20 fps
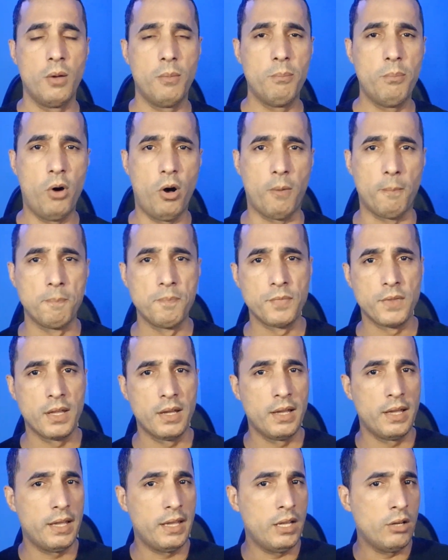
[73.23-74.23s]
Bom,
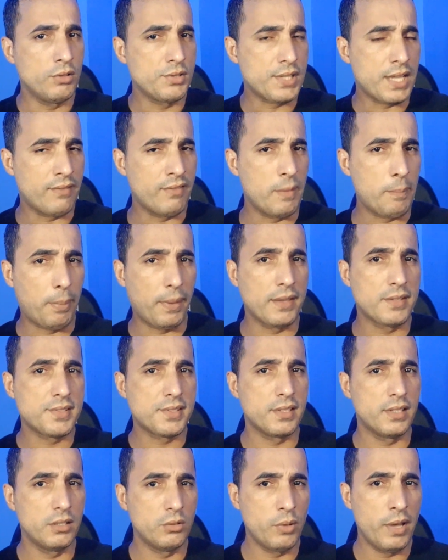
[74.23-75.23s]
eu estava
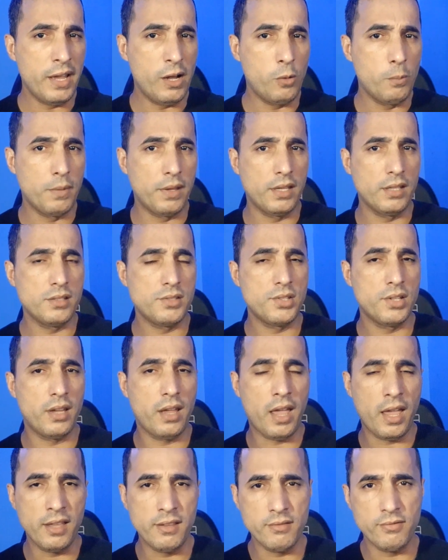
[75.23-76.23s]
pensando realmente
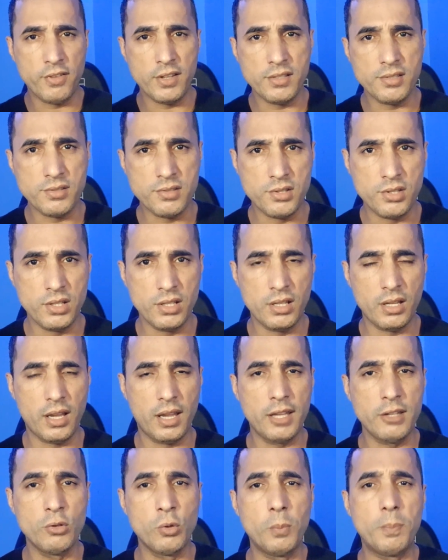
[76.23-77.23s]
em investir
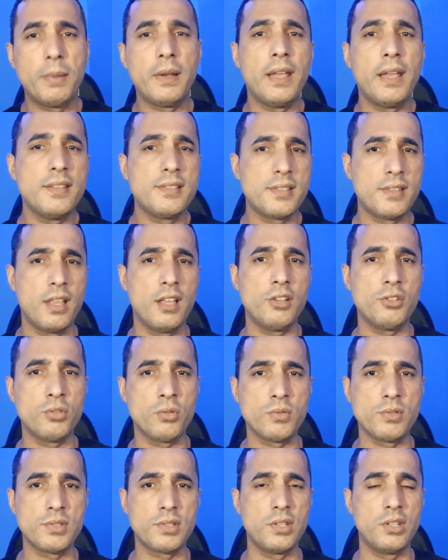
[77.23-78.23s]
em um
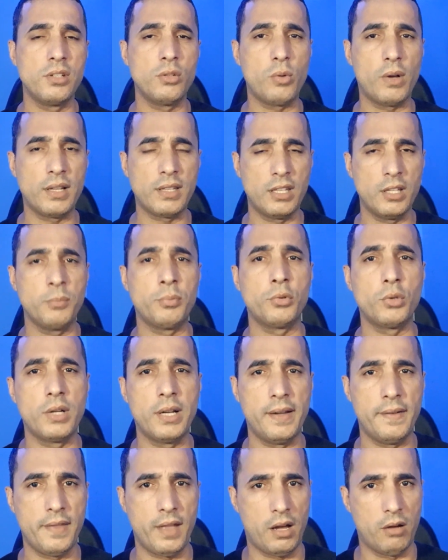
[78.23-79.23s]
PlayStation 5 aqui para o
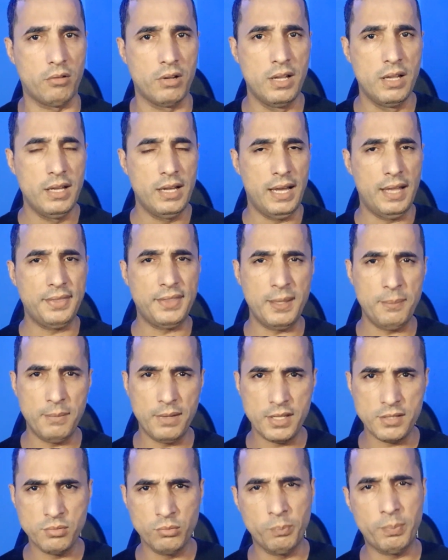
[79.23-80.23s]
canal, até
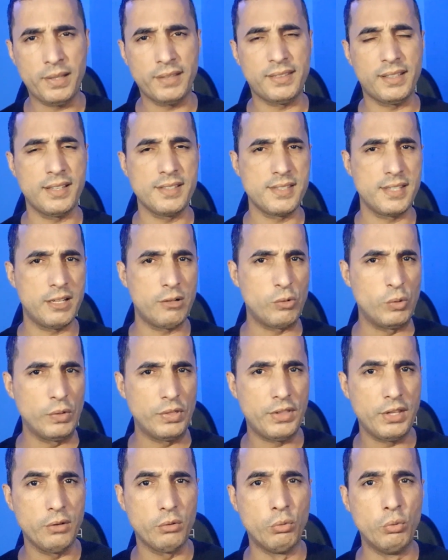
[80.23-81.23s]
mesmo para trazer
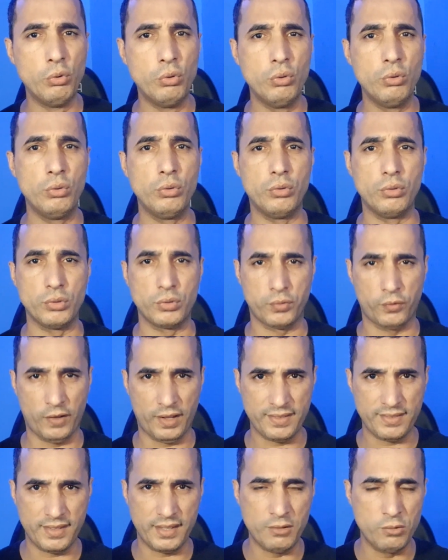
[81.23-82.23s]
conteúdos,
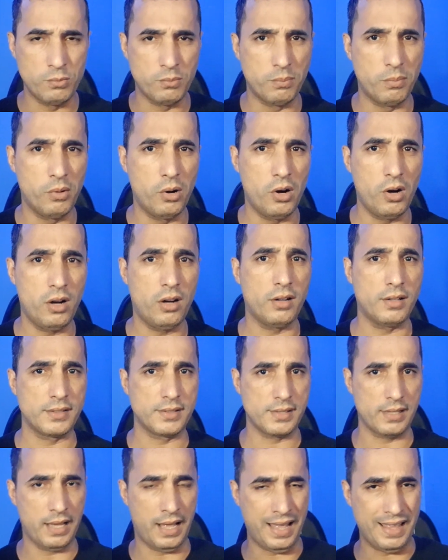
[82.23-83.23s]
fazer um
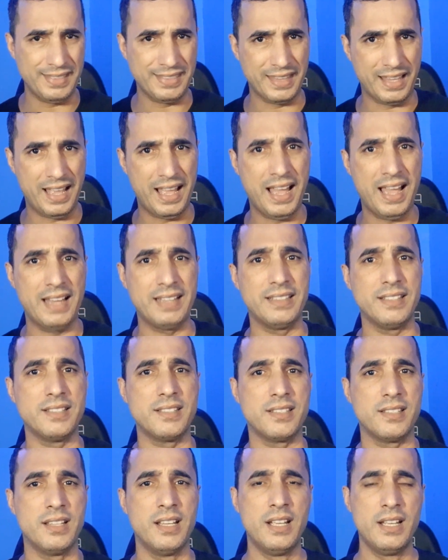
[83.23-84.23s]
box,
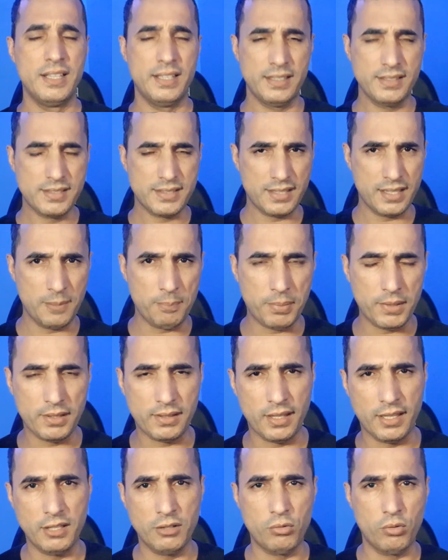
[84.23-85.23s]
análise e sempre
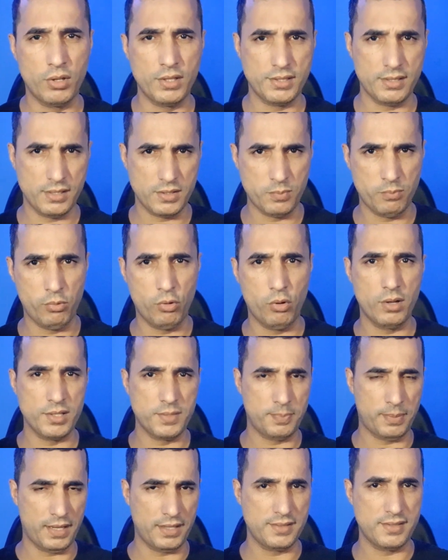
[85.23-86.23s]
tem coisas boas
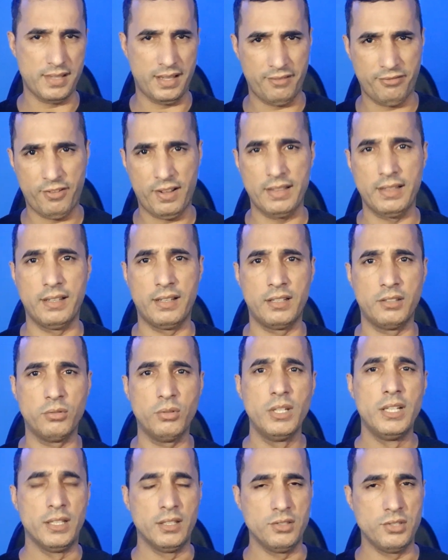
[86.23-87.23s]
para estar
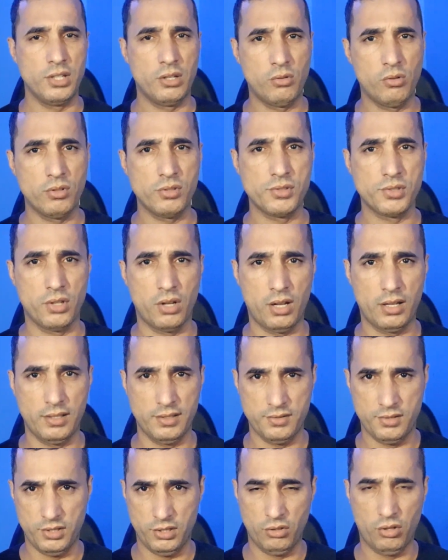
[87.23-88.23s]
falando de
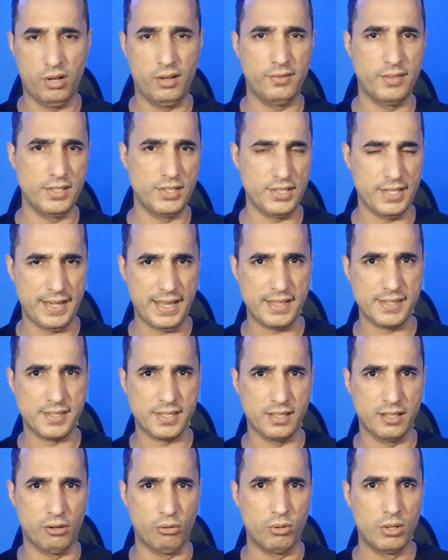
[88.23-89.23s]
consoles de nova
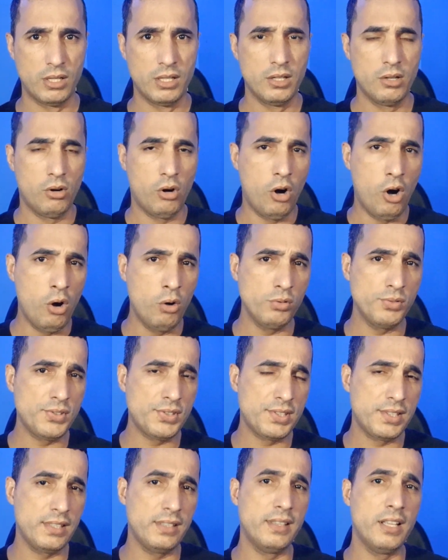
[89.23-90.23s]
geração. Ou
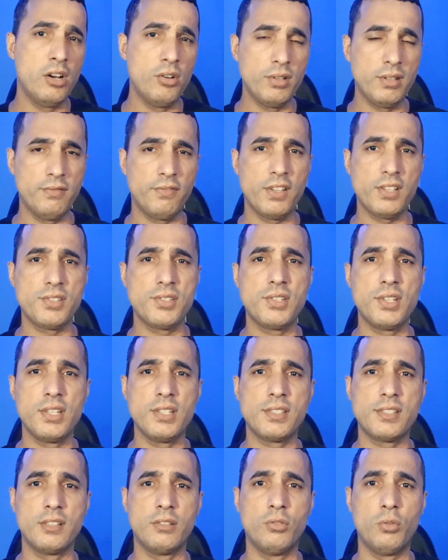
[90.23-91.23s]
se não
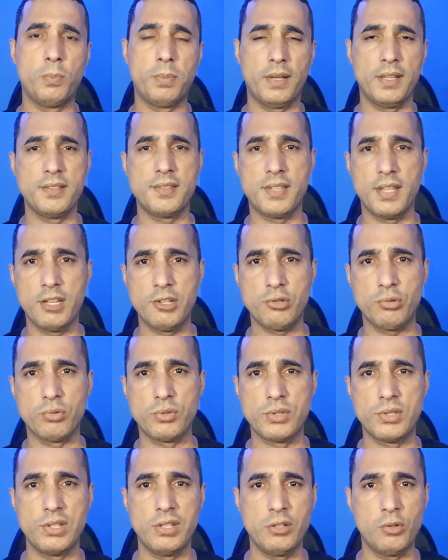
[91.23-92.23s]
investisse no PlayStation
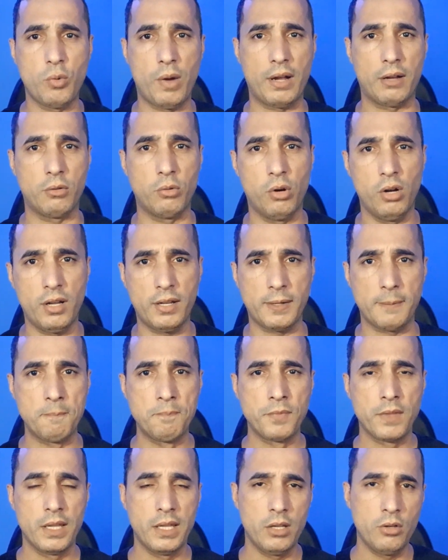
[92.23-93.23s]
5 agora,
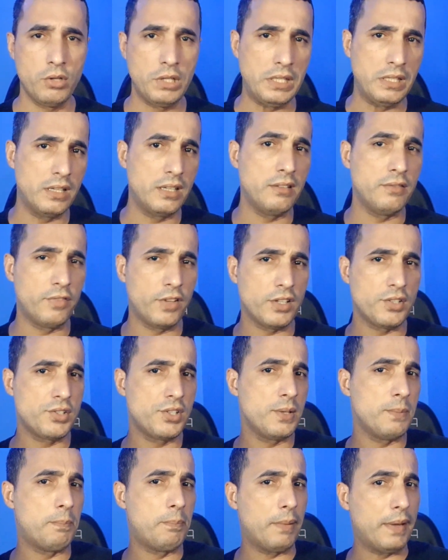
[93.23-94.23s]
eu iria
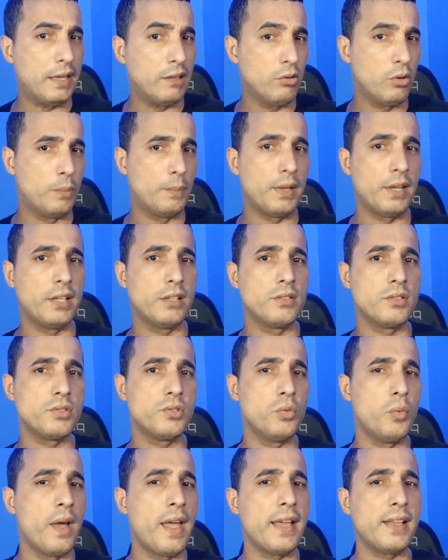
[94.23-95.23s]
investir pelo menos
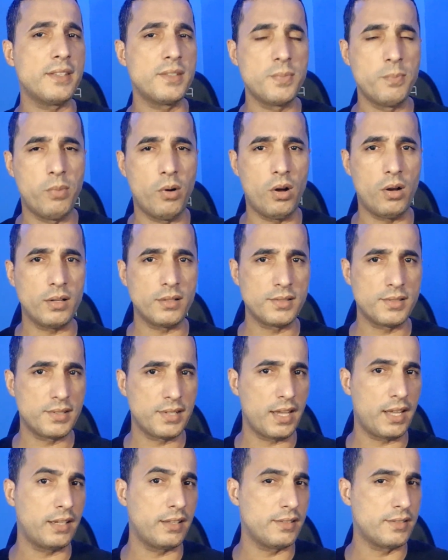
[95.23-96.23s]
no Xbox
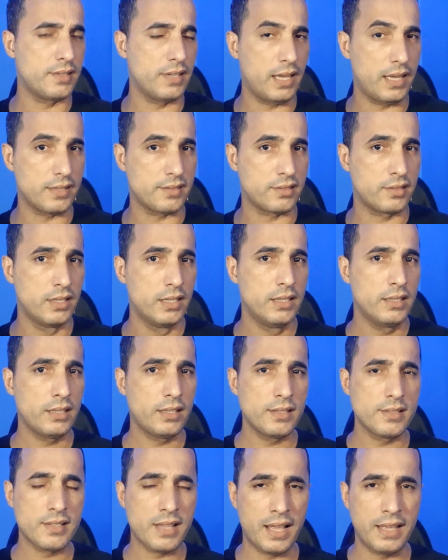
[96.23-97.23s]
Series S
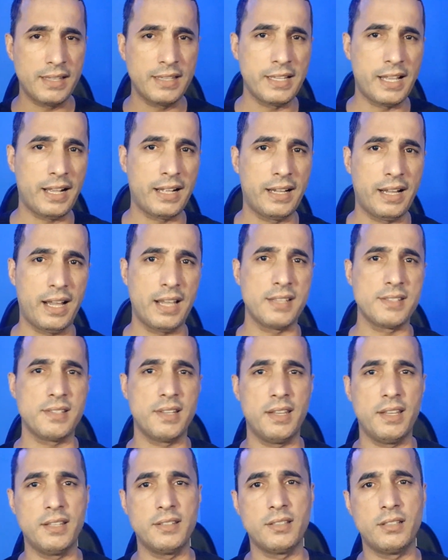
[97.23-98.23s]
que está aí na
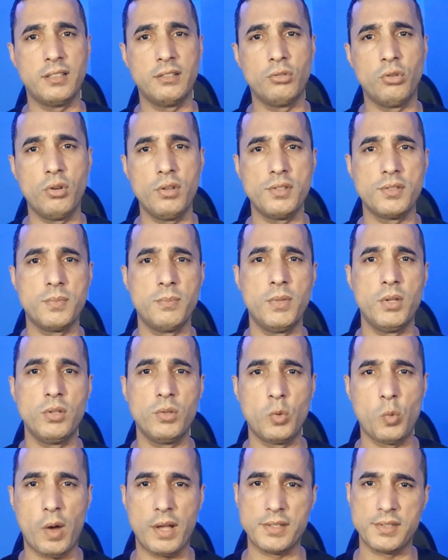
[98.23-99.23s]
casa entre
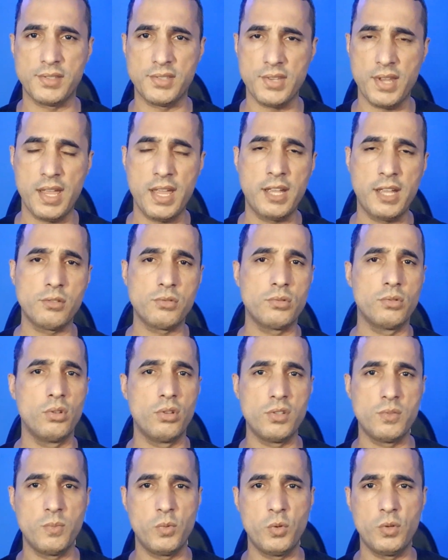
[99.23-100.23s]
2.400 e
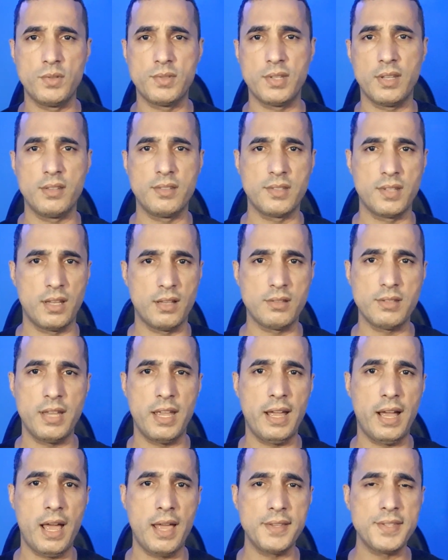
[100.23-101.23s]
2.600
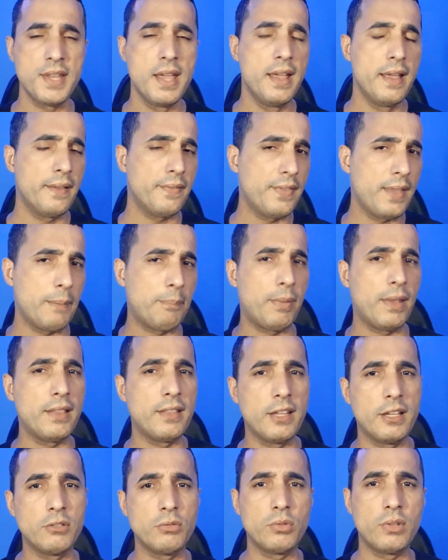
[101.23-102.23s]
reais,
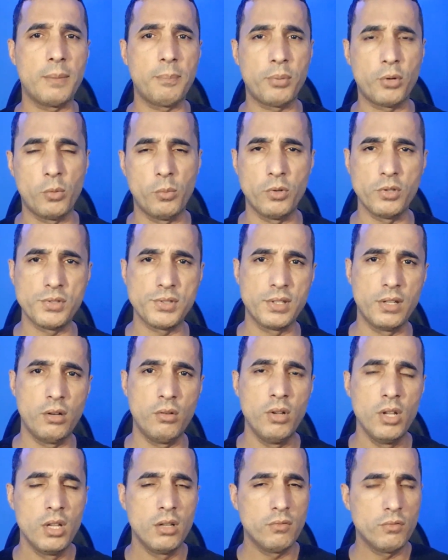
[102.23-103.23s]
dependendo da
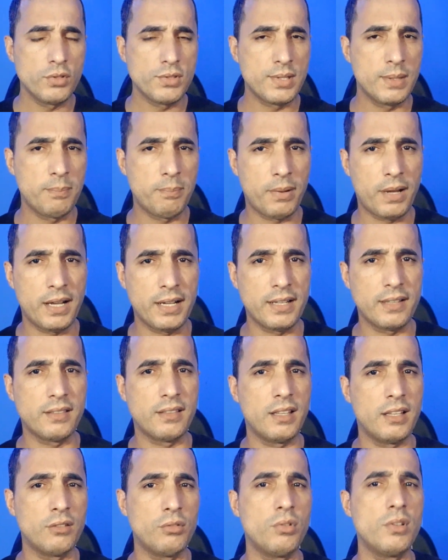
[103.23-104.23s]
promoção você paga
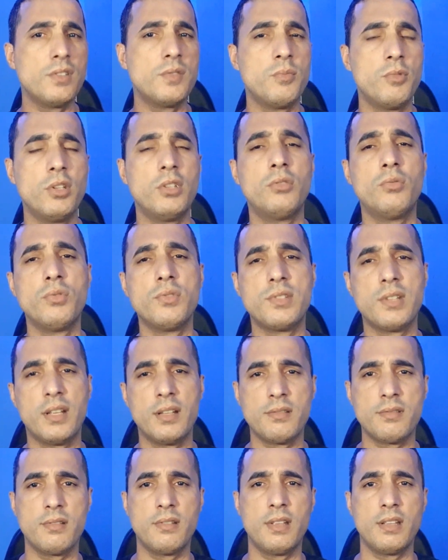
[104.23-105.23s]
até
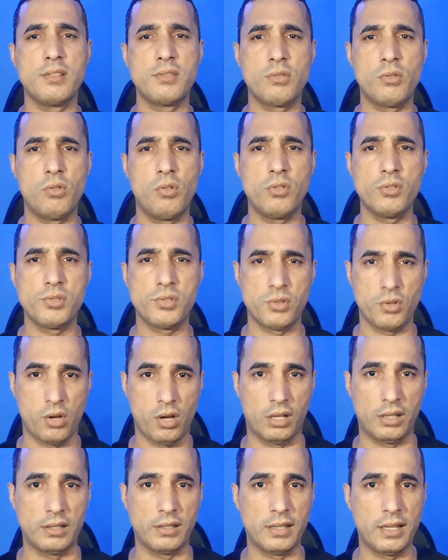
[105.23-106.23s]
2.200 nesse
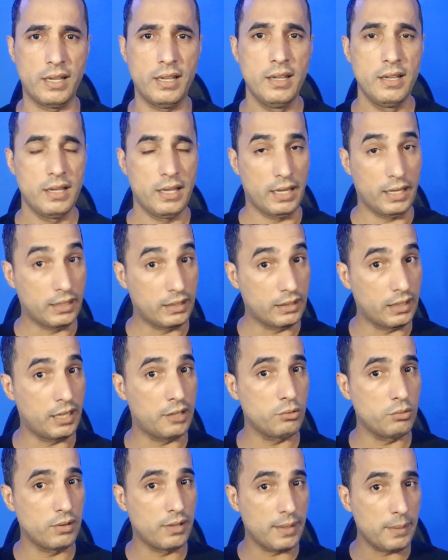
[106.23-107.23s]
console, né? É
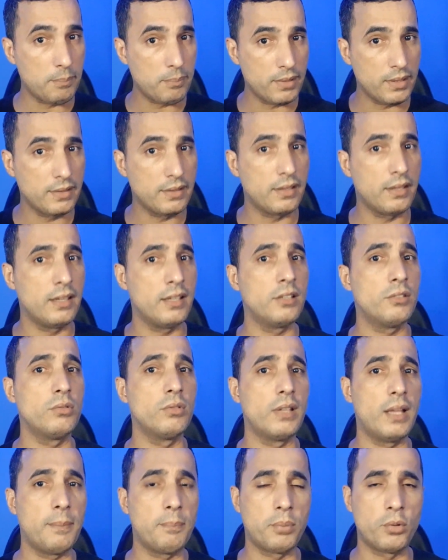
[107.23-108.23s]
claro, dependendo
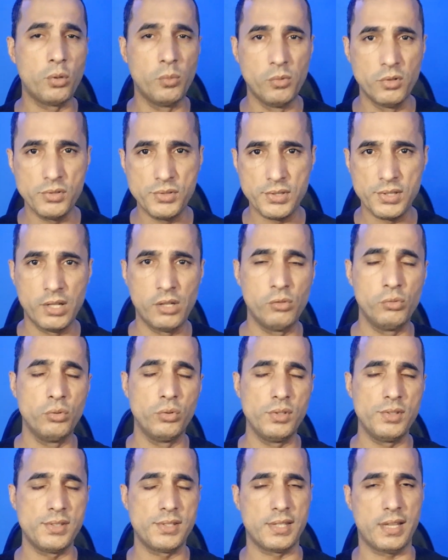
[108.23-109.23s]
da promoção
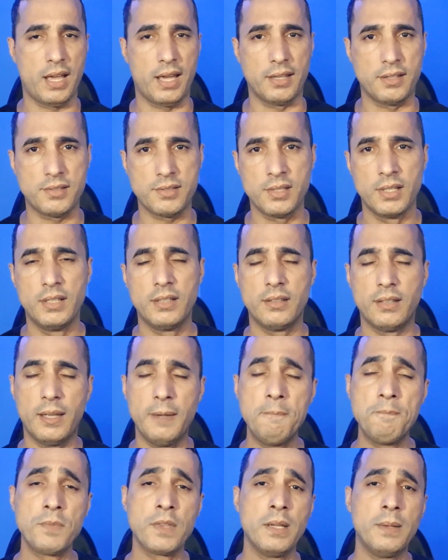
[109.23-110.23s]
nos sites, né?
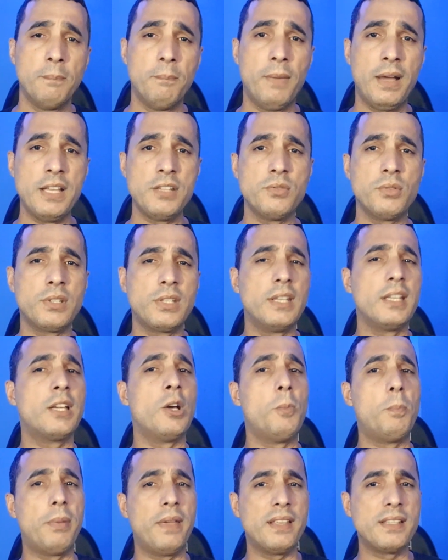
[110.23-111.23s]
Mas o que que
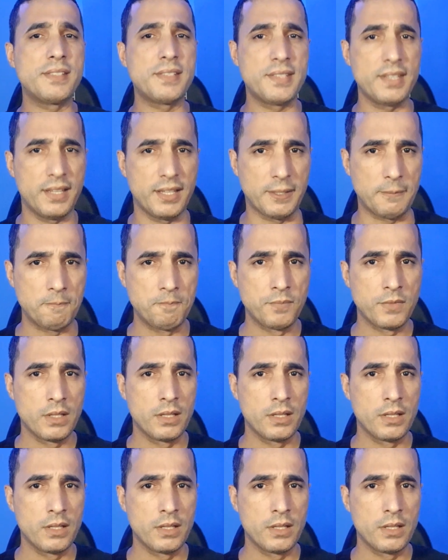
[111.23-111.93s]
eu pensei?